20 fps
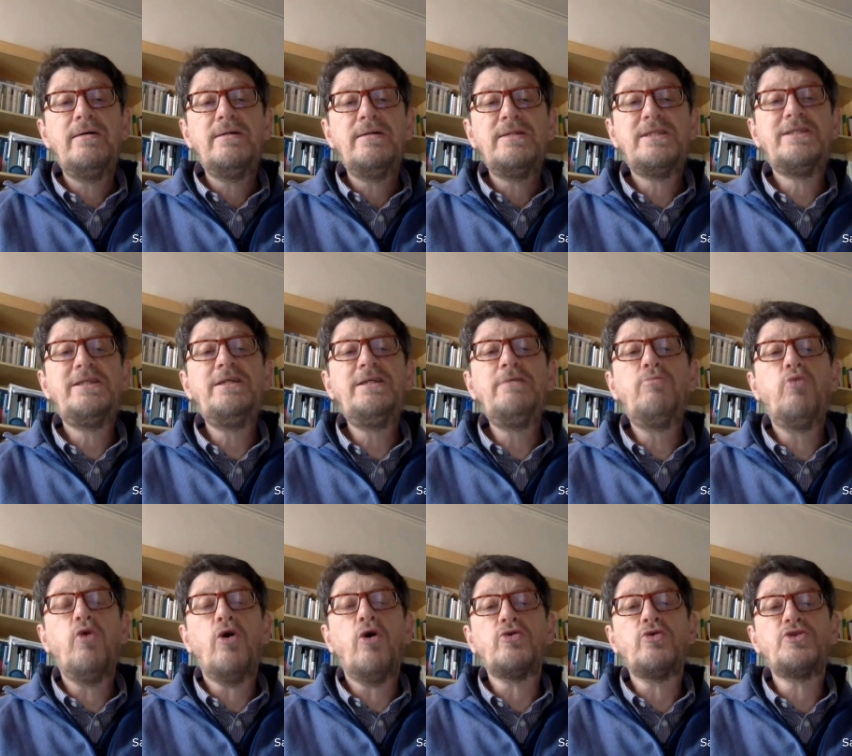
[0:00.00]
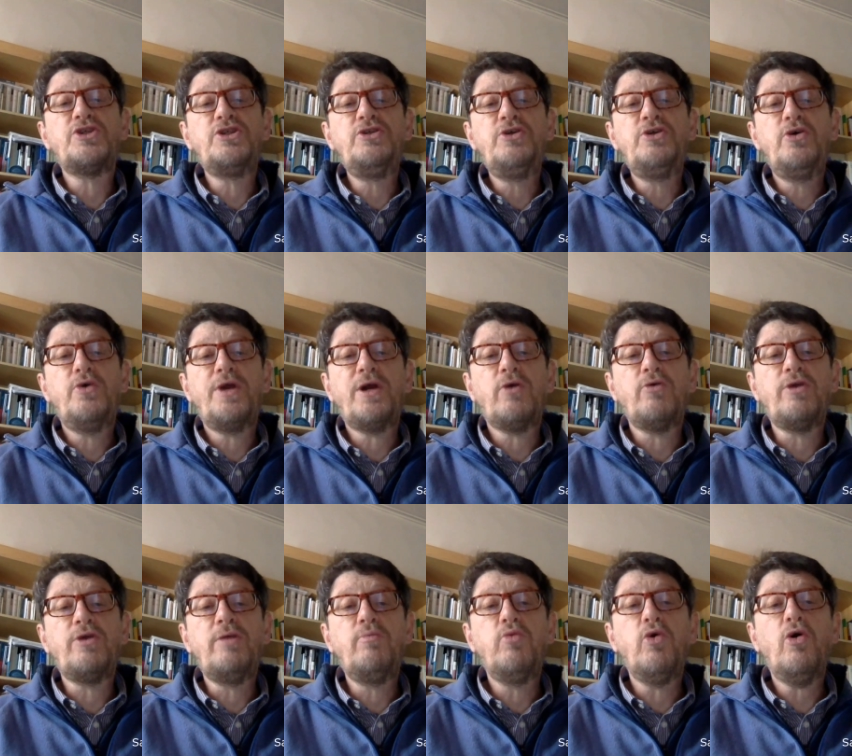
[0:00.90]
Sii buono, Signore, con
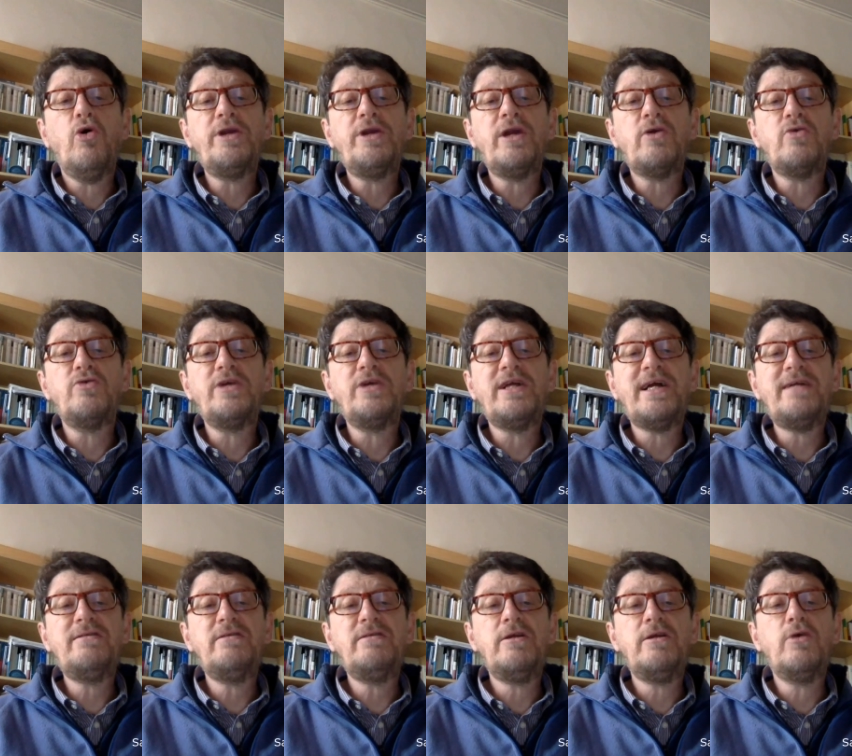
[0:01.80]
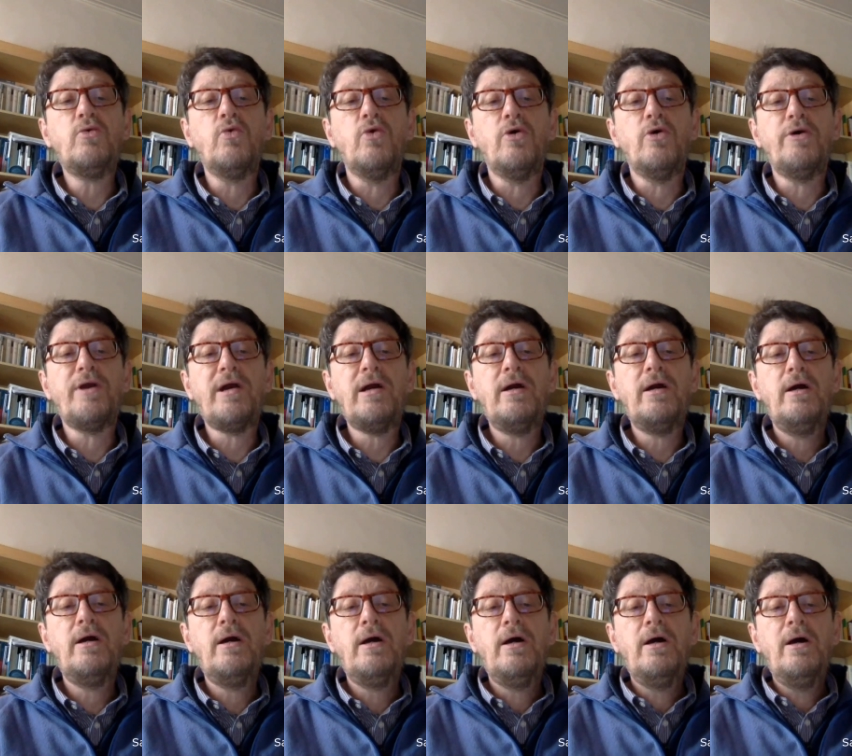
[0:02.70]
i buoni e con i retti di cuore,
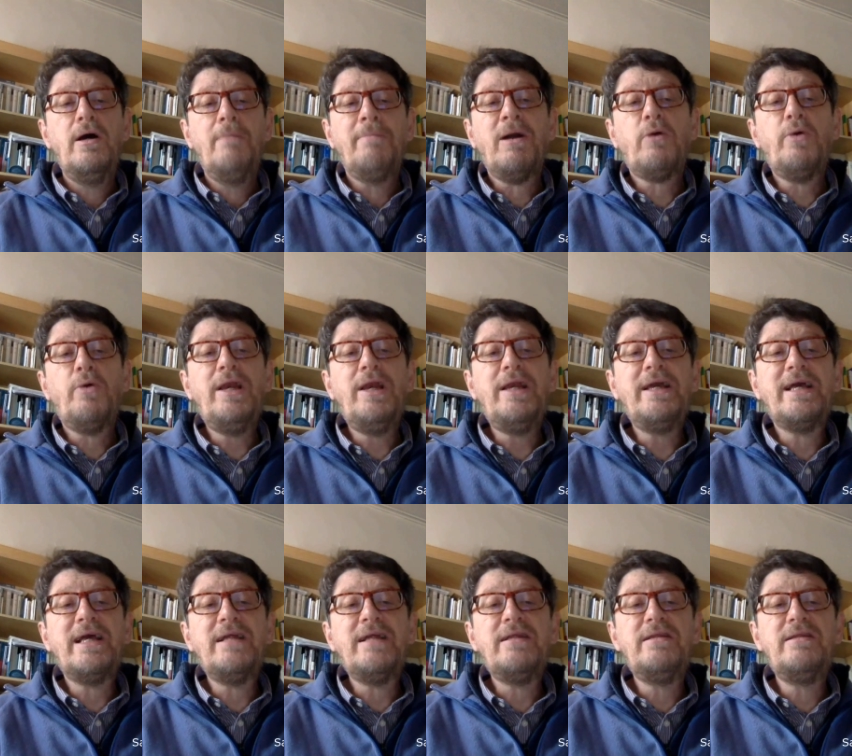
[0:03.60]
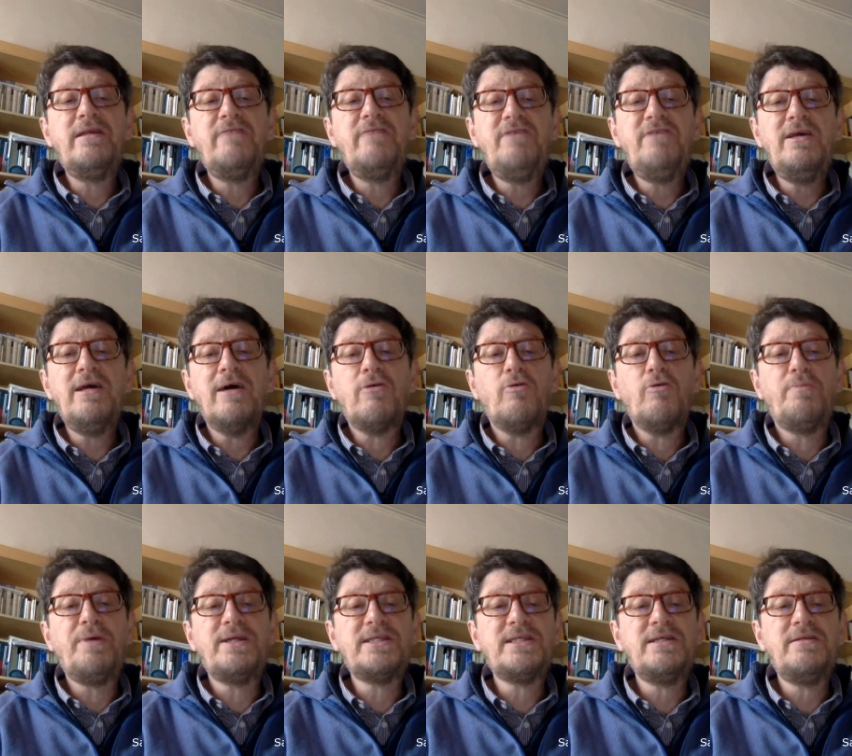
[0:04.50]
ma quelli che deviano
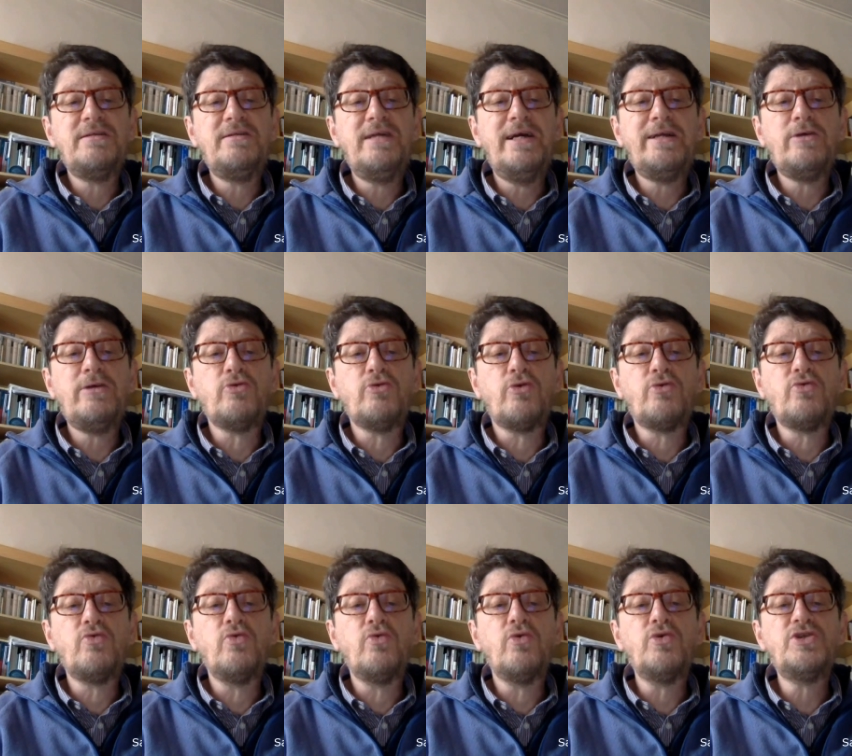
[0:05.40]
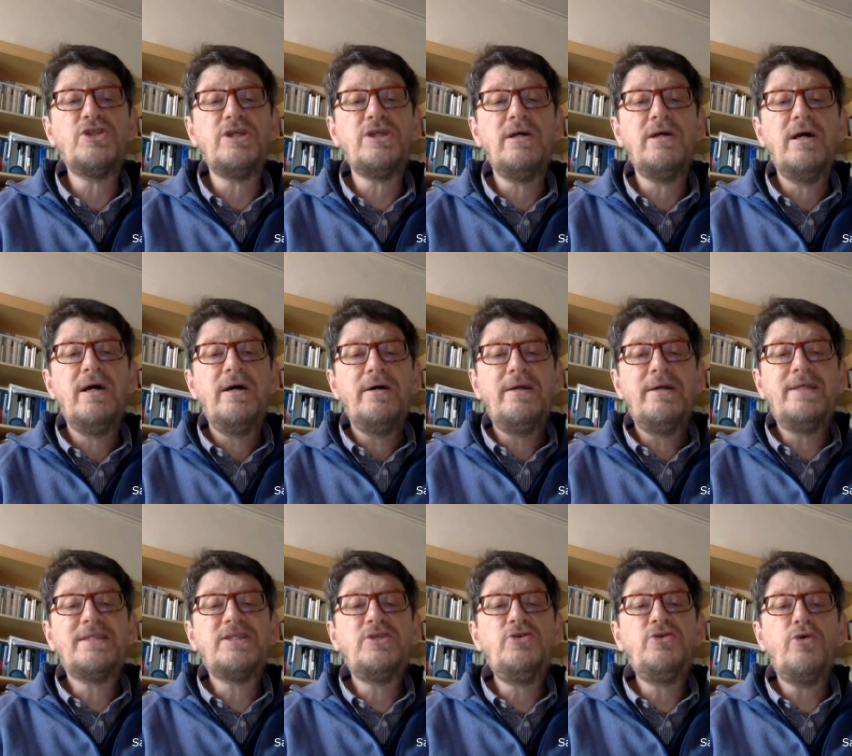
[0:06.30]
per sentieri tortuosi, il
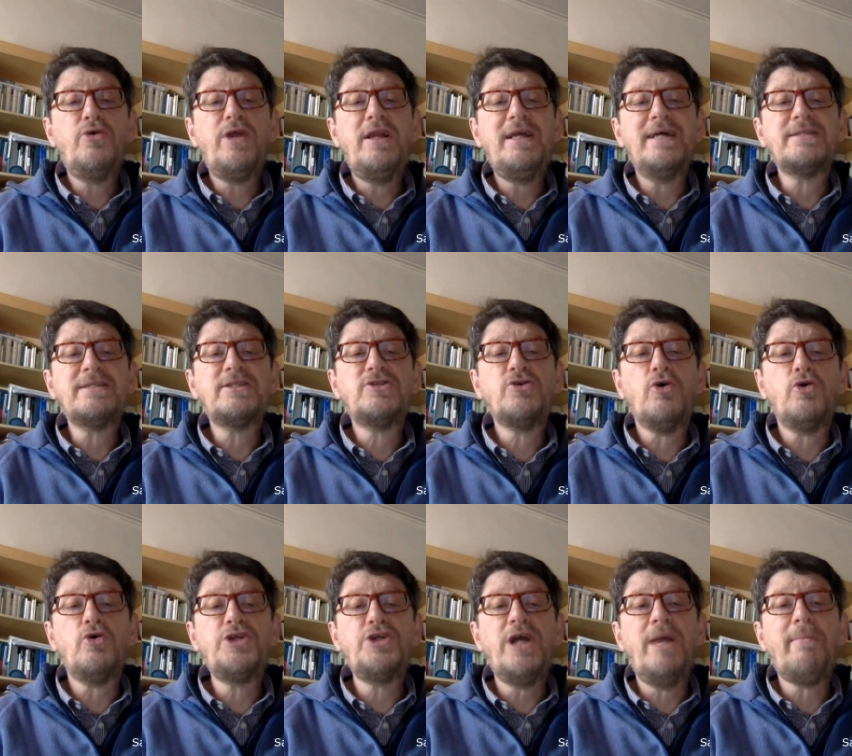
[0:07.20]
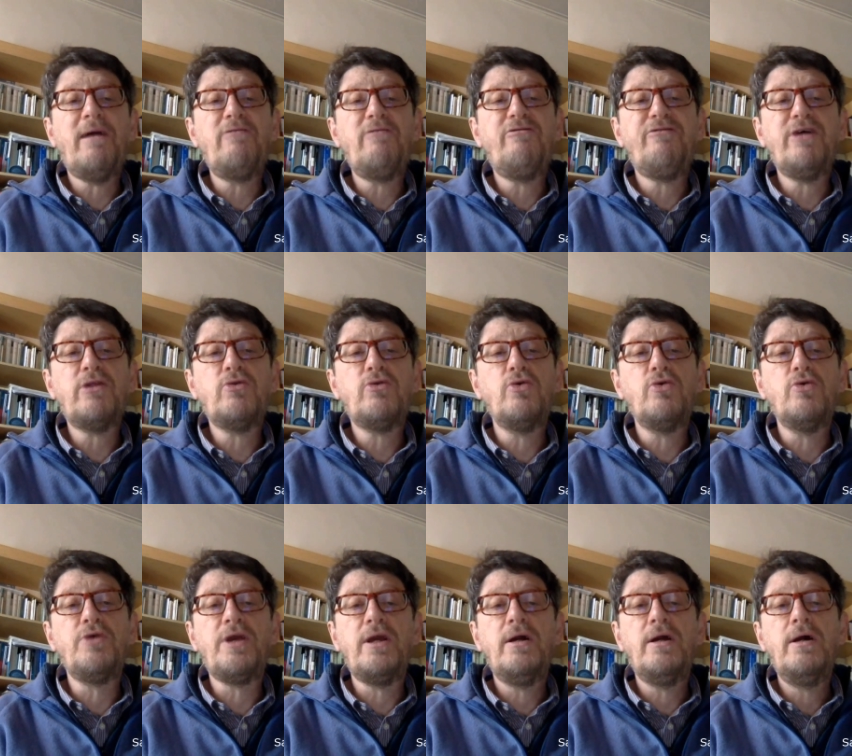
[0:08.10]
Signore li associa ai
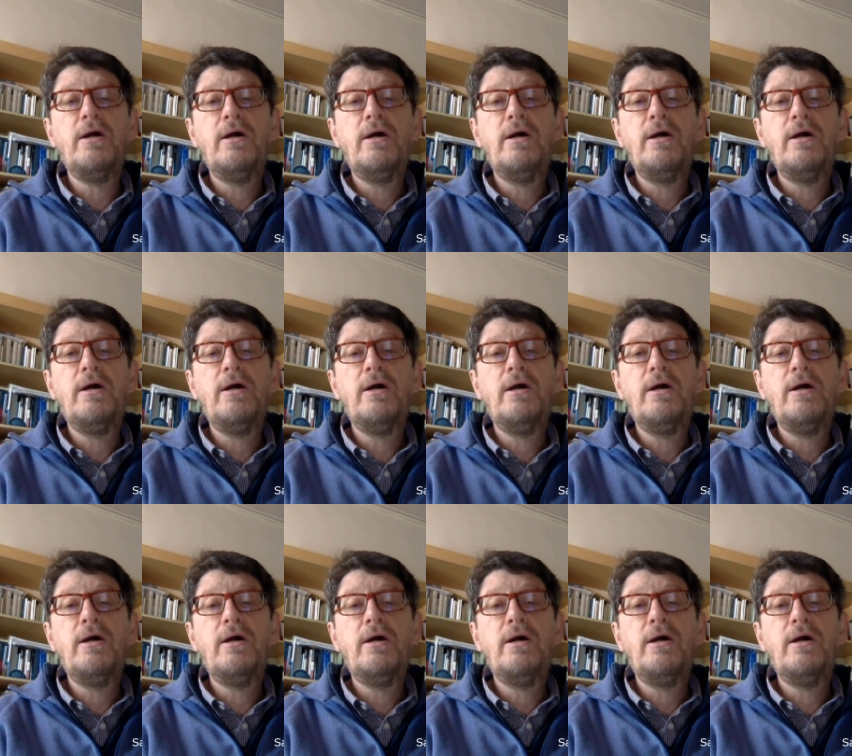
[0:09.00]
malfattori.